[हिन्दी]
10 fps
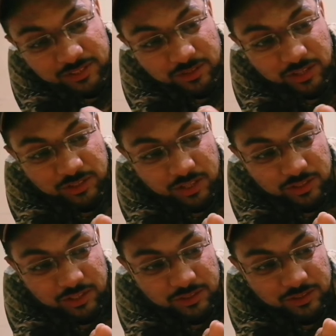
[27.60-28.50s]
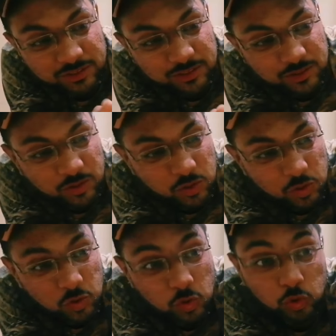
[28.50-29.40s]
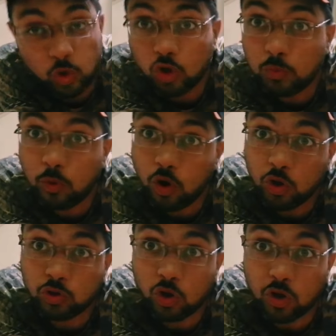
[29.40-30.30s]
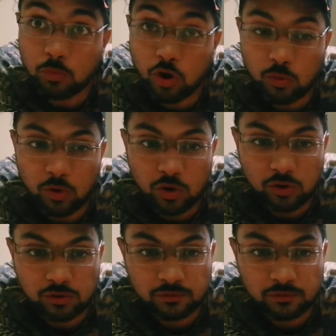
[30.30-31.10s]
पास आ जाओ आ जाओ सॉरी भाग ही जा रहा बार बार